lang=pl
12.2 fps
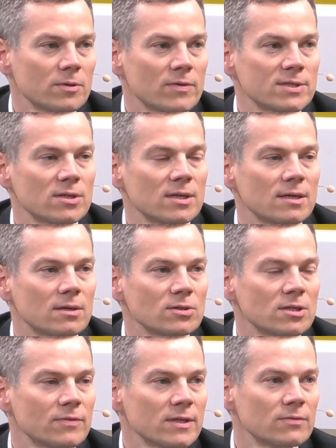prowadzonej
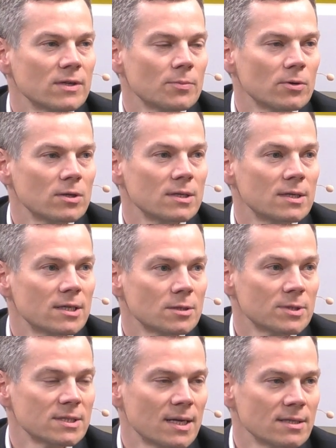konserwatywnej polityki,
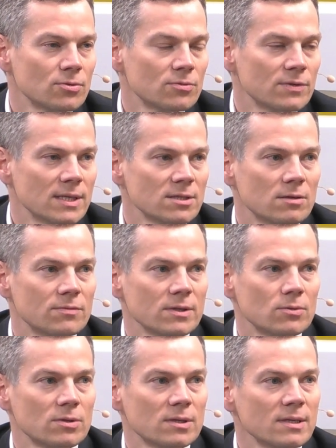też przez nadzór
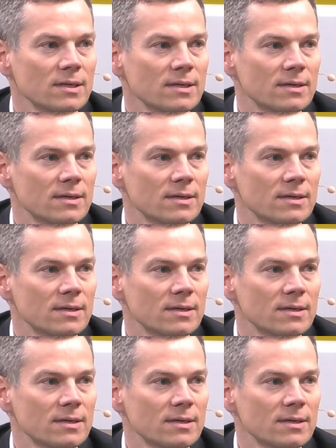finansowy, który